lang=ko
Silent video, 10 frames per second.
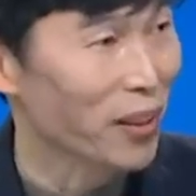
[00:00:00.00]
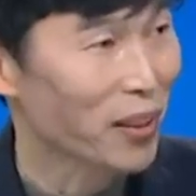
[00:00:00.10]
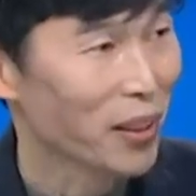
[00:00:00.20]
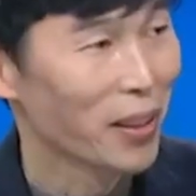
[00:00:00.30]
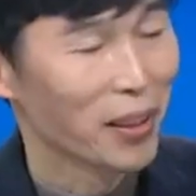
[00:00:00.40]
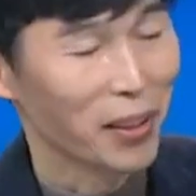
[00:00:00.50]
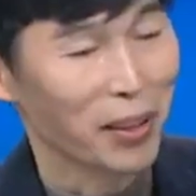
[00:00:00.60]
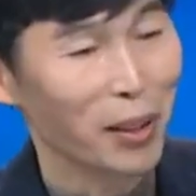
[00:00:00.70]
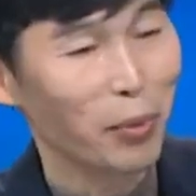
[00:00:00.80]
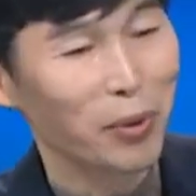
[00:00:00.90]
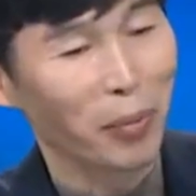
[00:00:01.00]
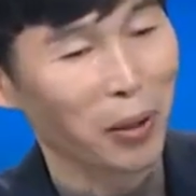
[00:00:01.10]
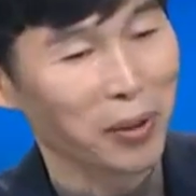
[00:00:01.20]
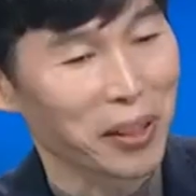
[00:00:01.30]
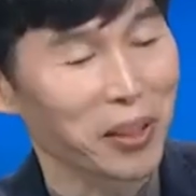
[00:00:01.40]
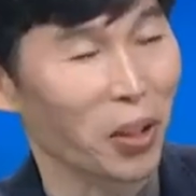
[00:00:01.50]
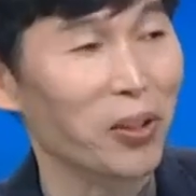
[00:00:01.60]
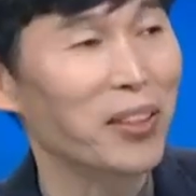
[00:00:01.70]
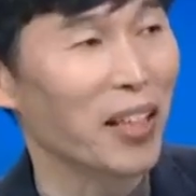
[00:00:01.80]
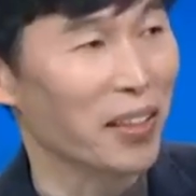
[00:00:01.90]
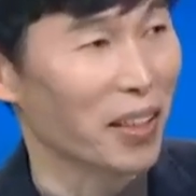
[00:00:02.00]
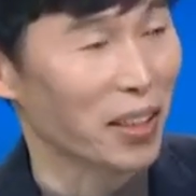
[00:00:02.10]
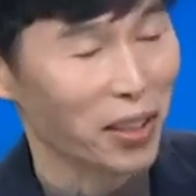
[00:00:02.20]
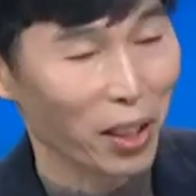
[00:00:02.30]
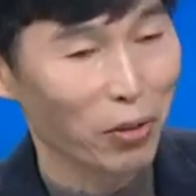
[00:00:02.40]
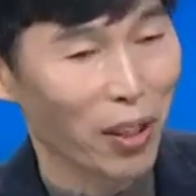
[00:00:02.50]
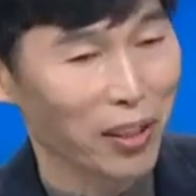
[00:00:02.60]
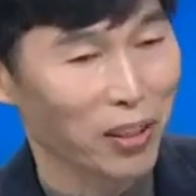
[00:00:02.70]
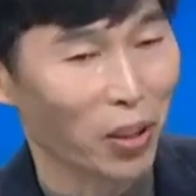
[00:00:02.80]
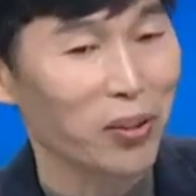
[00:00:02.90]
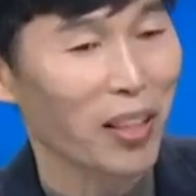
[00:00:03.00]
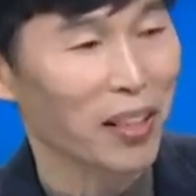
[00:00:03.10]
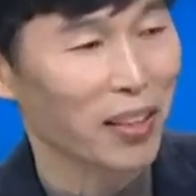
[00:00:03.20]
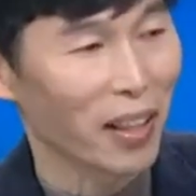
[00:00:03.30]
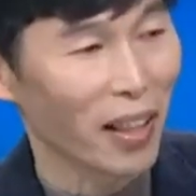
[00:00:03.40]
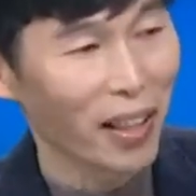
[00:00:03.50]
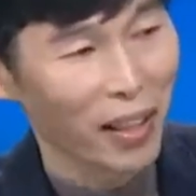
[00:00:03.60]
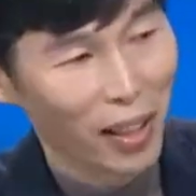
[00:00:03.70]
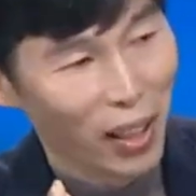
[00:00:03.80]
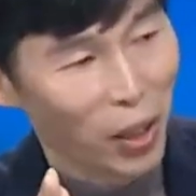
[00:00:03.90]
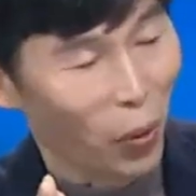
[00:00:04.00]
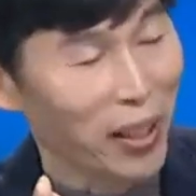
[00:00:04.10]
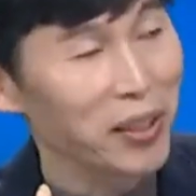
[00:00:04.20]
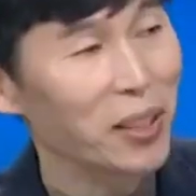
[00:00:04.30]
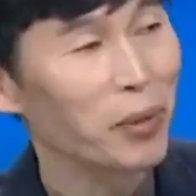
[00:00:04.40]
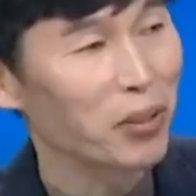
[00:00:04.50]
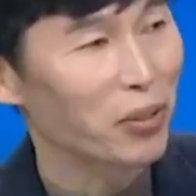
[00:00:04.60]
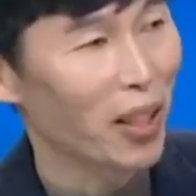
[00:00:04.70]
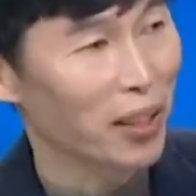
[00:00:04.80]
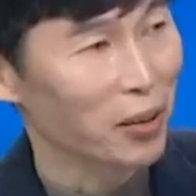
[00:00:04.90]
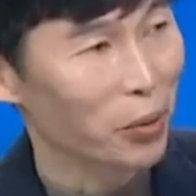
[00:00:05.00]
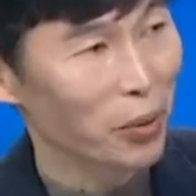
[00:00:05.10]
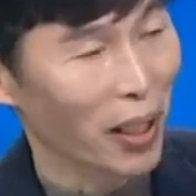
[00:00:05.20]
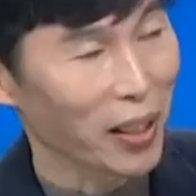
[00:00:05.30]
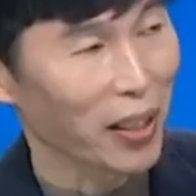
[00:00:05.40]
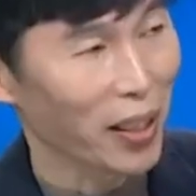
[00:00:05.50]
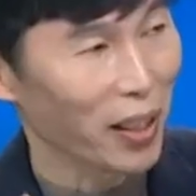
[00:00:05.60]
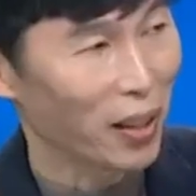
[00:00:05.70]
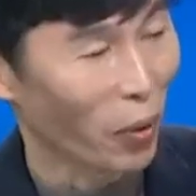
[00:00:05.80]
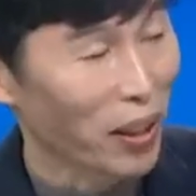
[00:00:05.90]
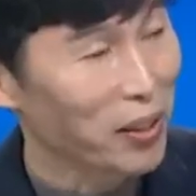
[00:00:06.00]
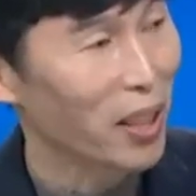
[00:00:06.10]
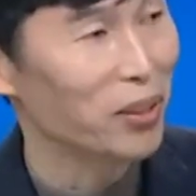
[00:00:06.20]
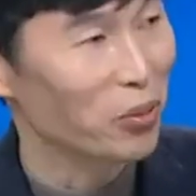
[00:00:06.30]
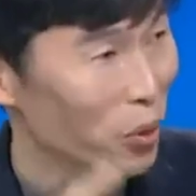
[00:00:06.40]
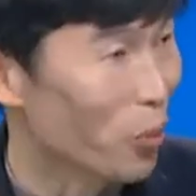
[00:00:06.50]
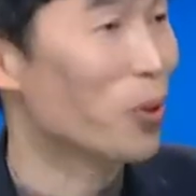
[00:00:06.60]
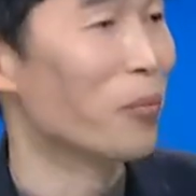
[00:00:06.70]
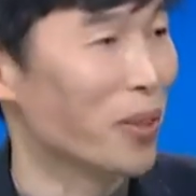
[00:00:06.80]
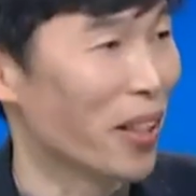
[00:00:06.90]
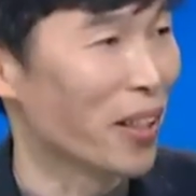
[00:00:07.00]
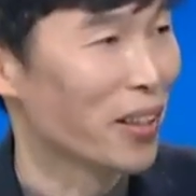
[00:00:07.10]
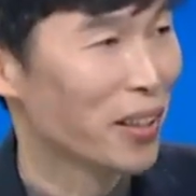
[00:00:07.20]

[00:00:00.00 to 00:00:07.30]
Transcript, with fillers: 네. 근데 일본은 바로 그 전 단계, 그러 그러니까 체류하기 전 단계에 관심 인구까지도 하나의 관계 인구로 본 겁니다.